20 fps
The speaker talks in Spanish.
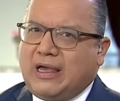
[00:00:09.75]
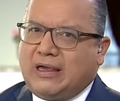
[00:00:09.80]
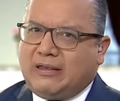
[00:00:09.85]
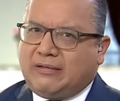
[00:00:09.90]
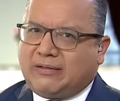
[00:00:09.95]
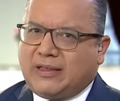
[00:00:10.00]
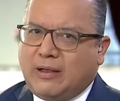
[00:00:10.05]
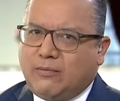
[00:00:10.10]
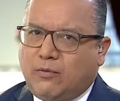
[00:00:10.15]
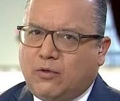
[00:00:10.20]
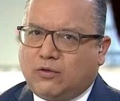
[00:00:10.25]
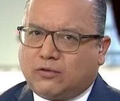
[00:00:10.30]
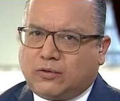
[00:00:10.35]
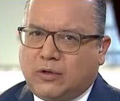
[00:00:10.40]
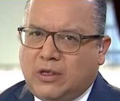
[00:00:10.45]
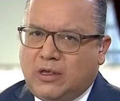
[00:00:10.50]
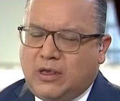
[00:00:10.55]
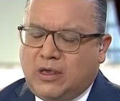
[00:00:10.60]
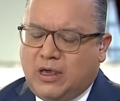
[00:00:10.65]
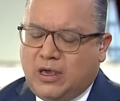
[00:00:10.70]
Estamos
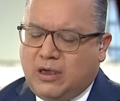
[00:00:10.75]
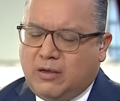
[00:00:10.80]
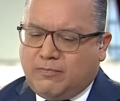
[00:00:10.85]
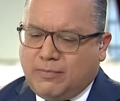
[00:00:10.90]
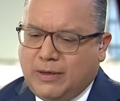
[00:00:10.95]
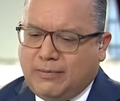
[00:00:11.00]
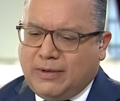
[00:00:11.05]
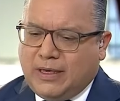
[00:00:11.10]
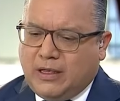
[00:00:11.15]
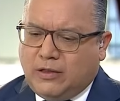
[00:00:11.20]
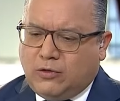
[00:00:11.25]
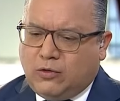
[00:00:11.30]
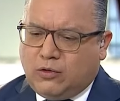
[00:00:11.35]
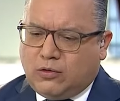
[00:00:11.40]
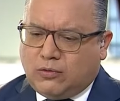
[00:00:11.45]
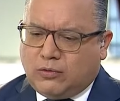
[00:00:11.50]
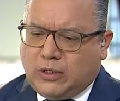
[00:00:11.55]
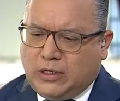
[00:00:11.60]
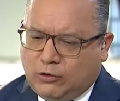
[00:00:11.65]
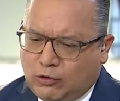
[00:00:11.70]
eh,
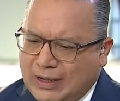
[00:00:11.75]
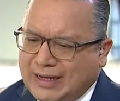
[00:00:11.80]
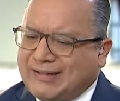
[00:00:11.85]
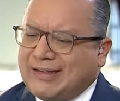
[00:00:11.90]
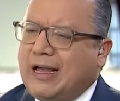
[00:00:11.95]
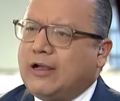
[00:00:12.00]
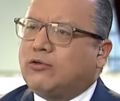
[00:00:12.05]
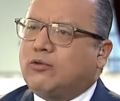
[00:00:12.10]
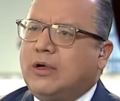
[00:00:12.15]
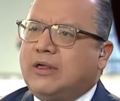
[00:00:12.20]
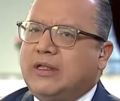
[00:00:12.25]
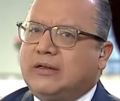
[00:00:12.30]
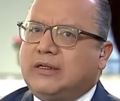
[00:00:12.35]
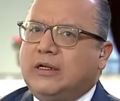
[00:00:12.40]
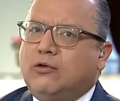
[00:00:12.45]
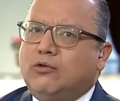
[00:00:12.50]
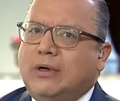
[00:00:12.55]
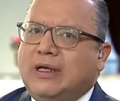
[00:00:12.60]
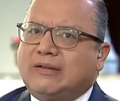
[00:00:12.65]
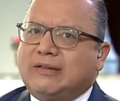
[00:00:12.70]
viviendo, y lo exacto es
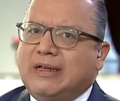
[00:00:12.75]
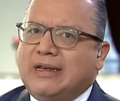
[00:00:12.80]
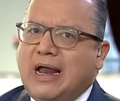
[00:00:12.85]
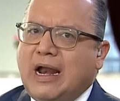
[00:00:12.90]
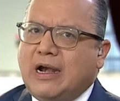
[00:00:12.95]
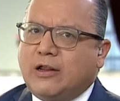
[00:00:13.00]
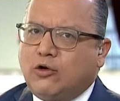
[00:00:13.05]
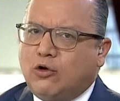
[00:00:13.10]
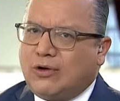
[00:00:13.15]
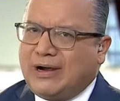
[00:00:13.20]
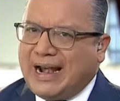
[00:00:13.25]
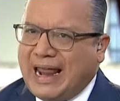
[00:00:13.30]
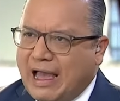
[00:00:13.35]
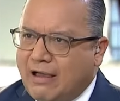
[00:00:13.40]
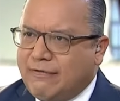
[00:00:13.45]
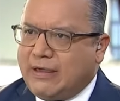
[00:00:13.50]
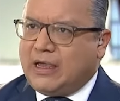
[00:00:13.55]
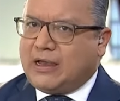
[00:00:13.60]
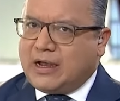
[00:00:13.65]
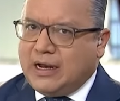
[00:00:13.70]
decir, un escenario
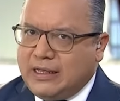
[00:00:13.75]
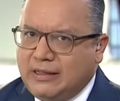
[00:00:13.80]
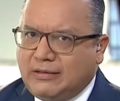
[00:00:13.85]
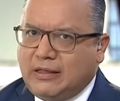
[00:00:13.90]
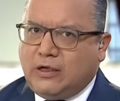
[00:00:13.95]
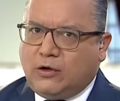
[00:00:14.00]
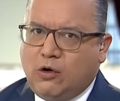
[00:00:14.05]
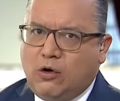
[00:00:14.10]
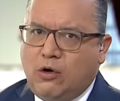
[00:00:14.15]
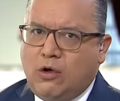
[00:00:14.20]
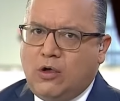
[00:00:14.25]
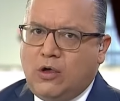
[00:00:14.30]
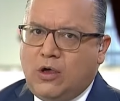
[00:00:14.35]
grave, crítico,